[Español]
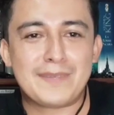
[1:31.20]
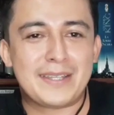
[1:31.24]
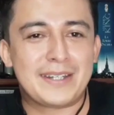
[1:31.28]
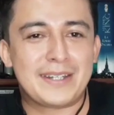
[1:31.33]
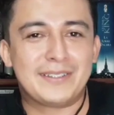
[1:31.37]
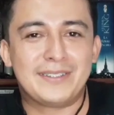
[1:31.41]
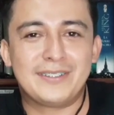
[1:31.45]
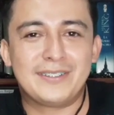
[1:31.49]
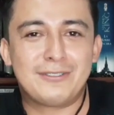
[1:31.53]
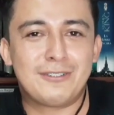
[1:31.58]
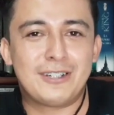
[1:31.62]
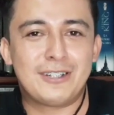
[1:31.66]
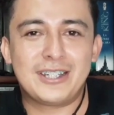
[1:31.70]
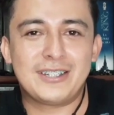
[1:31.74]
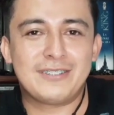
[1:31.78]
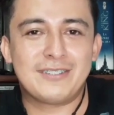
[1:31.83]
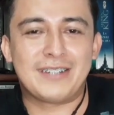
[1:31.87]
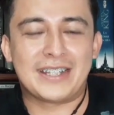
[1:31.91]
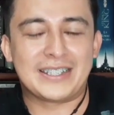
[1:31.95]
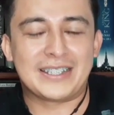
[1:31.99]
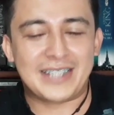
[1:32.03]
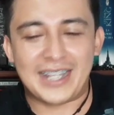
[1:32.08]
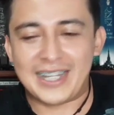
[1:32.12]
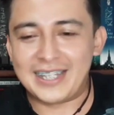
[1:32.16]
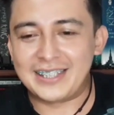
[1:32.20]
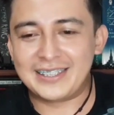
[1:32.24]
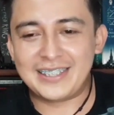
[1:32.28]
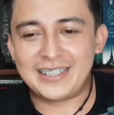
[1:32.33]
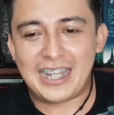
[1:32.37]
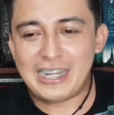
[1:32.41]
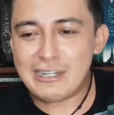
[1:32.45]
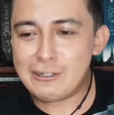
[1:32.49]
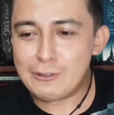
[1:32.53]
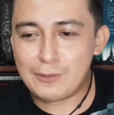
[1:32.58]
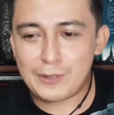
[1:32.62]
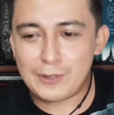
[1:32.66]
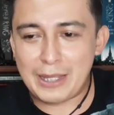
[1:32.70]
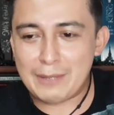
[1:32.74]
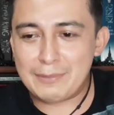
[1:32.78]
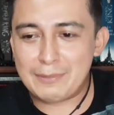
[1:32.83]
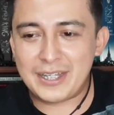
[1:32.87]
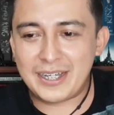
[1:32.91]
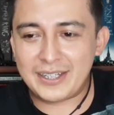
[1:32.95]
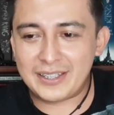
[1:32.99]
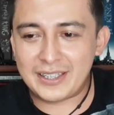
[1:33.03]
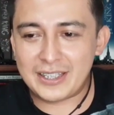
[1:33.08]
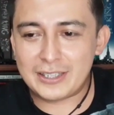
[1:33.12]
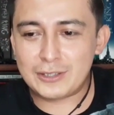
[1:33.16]
pero fue fatal. Ya no voy a
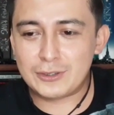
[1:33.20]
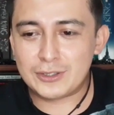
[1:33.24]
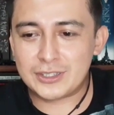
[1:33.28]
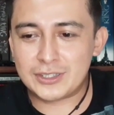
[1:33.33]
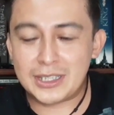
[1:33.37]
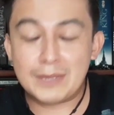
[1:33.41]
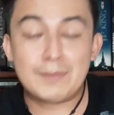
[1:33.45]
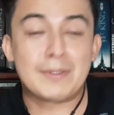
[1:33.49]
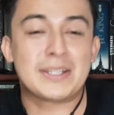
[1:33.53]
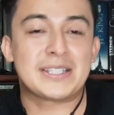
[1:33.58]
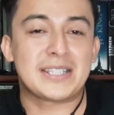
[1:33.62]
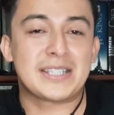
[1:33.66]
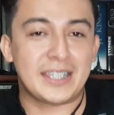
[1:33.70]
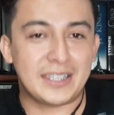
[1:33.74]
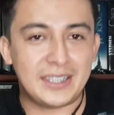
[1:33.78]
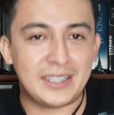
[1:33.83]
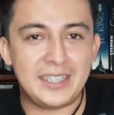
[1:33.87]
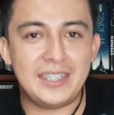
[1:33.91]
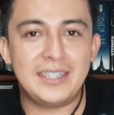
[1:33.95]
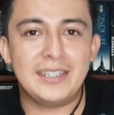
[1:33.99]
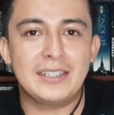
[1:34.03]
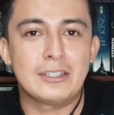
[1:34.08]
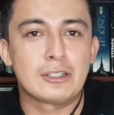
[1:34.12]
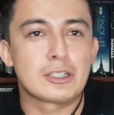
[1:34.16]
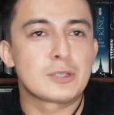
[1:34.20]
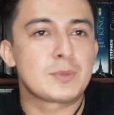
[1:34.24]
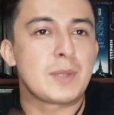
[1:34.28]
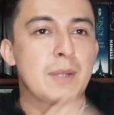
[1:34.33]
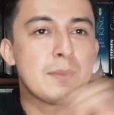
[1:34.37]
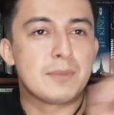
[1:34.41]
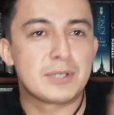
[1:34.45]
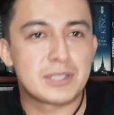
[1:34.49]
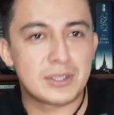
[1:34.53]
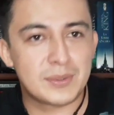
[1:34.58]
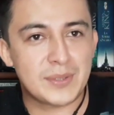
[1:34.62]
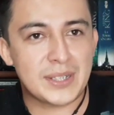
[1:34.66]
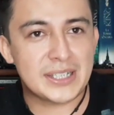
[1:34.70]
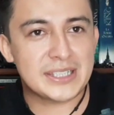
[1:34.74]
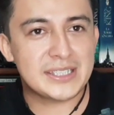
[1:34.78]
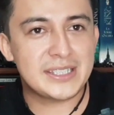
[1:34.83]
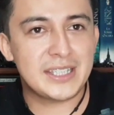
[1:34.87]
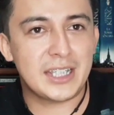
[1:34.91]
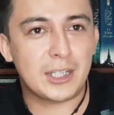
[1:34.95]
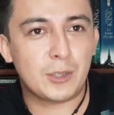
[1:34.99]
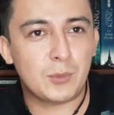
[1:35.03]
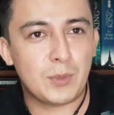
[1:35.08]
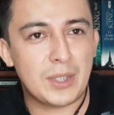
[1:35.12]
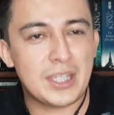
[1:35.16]
hablar de esos temas aquí. Nos vamos ahora
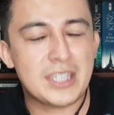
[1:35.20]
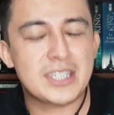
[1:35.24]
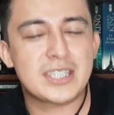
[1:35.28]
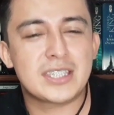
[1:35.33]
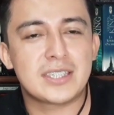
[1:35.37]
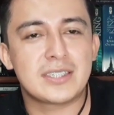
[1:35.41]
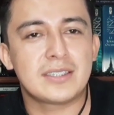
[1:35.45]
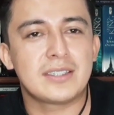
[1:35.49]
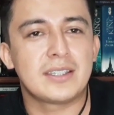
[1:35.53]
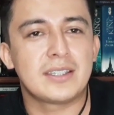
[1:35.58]
sí a Twitch.